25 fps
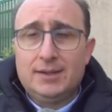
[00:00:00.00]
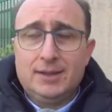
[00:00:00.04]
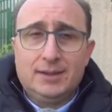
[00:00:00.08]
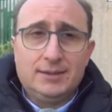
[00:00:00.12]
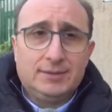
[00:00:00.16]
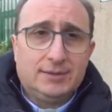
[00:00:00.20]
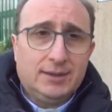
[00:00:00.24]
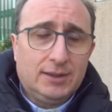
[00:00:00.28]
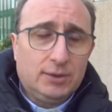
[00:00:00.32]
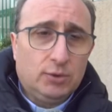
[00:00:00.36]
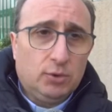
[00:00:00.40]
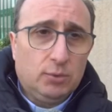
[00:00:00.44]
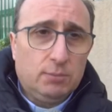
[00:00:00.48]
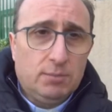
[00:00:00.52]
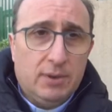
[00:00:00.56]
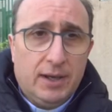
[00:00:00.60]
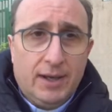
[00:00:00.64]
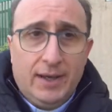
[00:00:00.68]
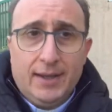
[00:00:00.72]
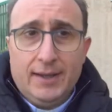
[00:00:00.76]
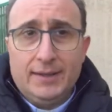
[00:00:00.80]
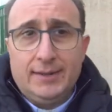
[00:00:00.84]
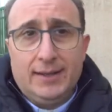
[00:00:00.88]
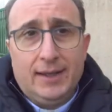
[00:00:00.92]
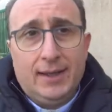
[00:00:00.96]
l'Ansaldo
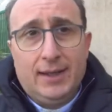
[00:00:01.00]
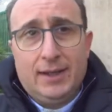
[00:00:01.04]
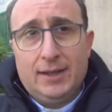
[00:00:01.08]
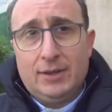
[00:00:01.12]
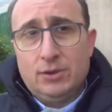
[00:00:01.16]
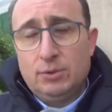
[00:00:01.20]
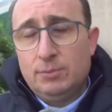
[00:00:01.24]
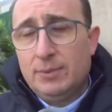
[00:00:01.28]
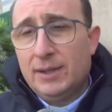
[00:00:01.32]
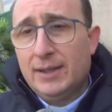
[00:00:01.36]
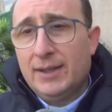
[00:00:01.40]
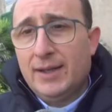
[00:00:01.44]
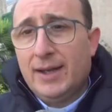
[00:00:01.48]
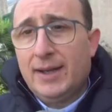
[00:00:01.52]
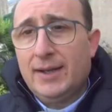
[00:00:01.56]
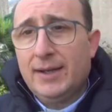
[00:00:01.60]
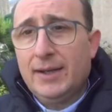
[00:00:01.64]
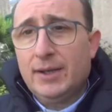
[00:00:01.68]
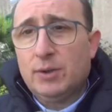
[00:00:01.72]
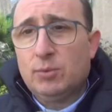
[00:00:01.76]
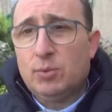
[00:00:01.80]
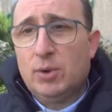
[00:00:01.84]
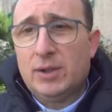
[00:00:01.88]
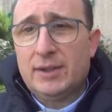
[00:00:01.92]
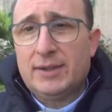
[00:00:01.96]
Breda o
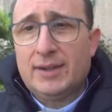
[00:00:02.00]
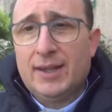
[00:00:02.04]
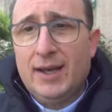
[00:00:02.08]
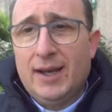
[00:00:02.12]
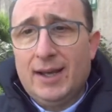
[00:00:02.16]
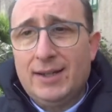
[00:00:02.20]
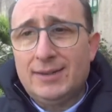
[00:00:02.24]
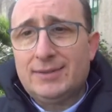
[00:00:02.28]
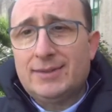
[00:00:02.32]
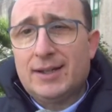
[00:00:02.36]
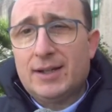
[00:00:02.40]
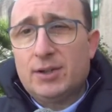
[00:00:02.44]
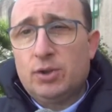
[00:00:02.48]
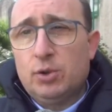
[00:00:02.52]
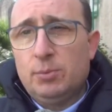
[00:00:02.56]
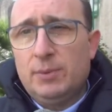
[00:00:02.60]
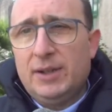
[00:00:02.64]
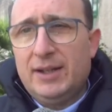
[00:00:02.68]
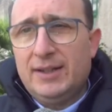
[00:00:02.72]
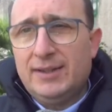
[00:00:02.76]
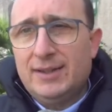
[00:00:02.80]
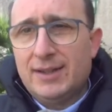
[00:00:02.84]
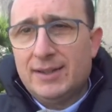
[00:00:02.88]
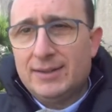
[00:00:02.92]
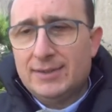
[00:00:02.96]
magari qualche altra come
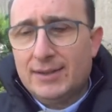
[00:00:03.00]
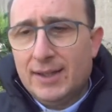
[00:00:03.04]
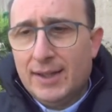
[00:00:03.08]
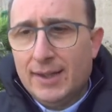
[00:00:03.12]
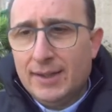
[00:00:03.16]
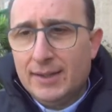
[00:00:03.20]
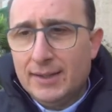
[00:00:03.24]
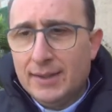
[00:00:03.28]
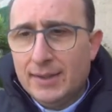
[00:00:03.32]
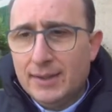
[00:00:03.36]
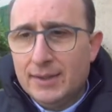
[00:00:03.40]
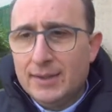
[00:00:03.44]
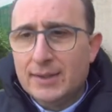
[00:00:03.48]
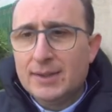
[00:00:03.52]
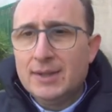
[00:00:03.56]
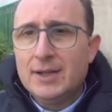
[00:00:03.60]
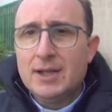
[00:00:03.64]
l'Italtelle,